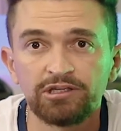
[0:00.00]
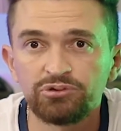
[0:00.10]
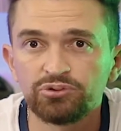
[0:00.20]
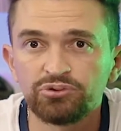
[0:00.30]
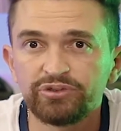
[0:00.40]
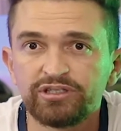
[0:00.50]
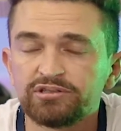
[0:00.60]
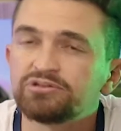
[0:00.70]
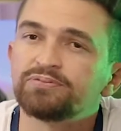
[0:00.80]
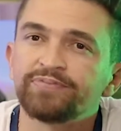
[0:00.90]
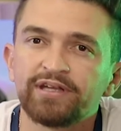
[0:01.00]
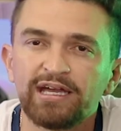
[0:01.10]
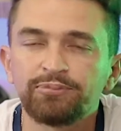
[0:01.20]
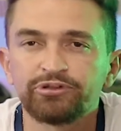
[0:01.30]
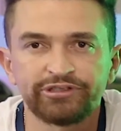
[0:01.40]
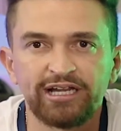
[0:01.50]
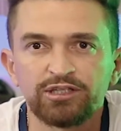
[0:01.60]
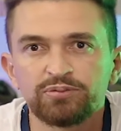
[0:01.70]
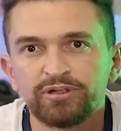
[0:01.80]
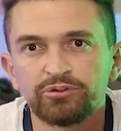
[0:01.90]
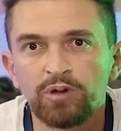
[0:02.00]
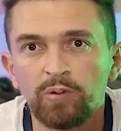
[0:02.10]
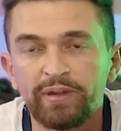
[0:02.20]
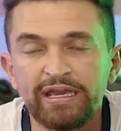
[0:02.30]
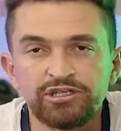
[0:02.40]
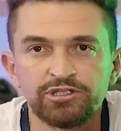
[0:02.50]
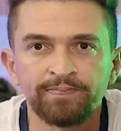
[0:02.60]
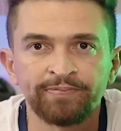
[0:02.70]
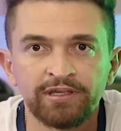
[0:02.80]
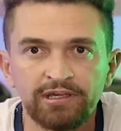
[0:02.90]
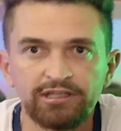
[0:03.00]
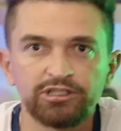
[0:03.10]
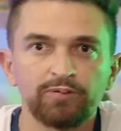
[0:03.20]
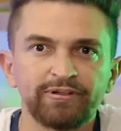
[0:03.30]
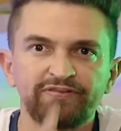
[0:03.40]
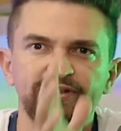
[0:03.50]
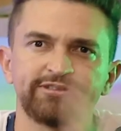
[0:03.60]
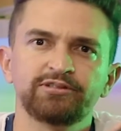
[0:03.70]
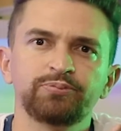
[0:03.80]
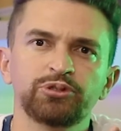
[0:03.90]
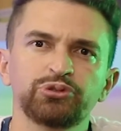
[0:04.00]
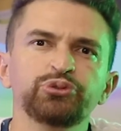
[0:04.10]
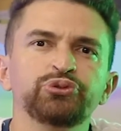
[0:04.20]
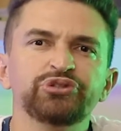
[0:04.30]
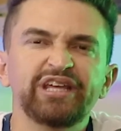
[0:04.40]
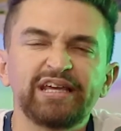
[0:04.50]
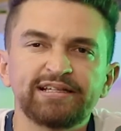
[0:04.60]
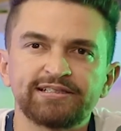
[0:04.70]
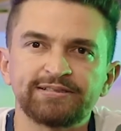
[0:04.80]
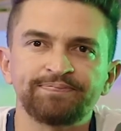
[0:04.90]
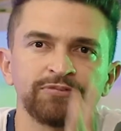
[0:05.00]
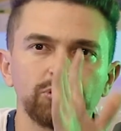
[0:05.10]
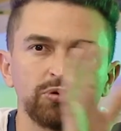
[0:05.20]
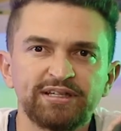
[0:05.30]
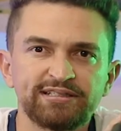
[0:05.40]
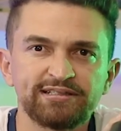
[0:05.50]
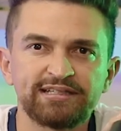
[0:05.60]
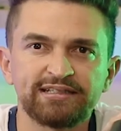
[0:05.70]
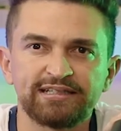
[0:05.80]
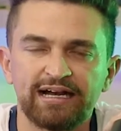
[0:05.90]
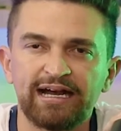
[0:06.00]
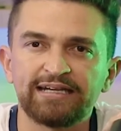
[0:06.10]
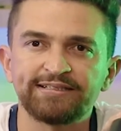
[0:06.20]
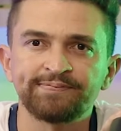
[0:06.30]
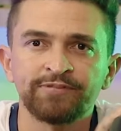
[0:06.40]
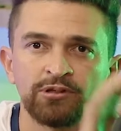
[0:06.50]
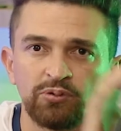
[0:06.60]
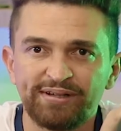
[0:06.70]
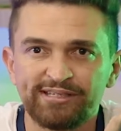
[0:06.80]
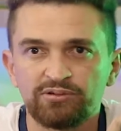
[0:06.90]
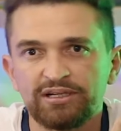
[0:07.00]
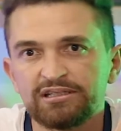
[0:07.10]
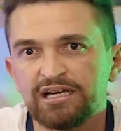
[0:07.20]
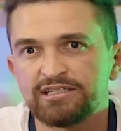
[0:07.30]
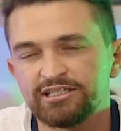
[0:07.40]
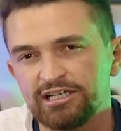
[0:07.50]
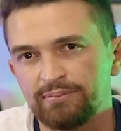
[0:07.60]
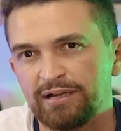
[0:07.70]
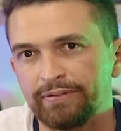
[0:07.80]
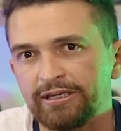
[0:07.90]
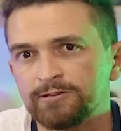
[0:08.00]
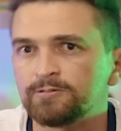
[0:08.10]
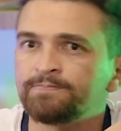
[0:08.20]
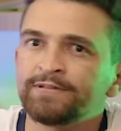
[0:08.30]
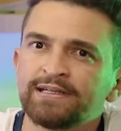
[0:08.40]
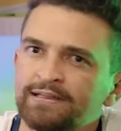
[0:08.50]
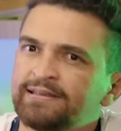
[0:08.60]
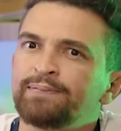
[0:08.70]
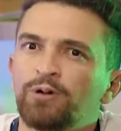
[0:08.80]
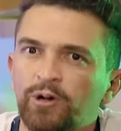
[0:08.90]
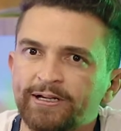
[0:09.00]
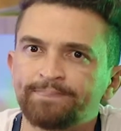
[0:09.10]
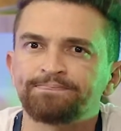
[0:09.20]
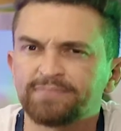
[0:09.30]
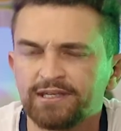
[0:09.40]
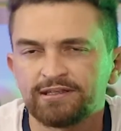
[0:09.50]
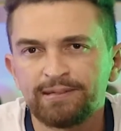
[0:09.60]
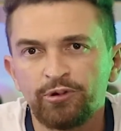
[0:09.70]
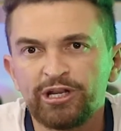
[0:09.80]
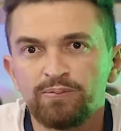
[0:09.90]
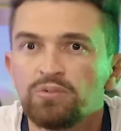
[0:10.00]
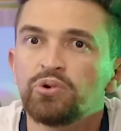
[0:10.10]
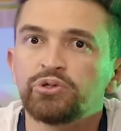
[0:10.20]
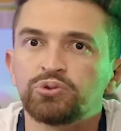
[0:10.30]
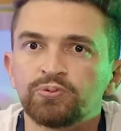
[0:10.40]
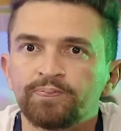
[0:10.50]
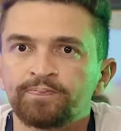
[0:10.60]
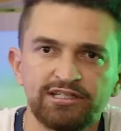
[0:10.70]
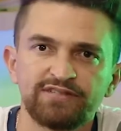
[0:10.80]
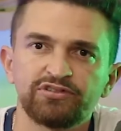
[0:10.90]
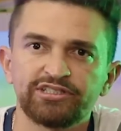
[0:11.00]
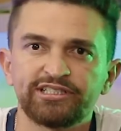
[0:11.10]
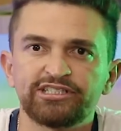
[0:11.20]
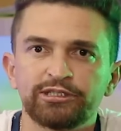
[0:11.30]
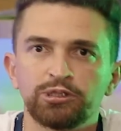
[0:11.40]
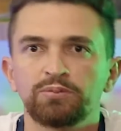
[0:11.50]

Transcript: e tudo isso é montado manualmente. Então, para fazer um produto desse, com esses detalhes, com essa qualidade de acabamento, demora. Demora muito. E se você já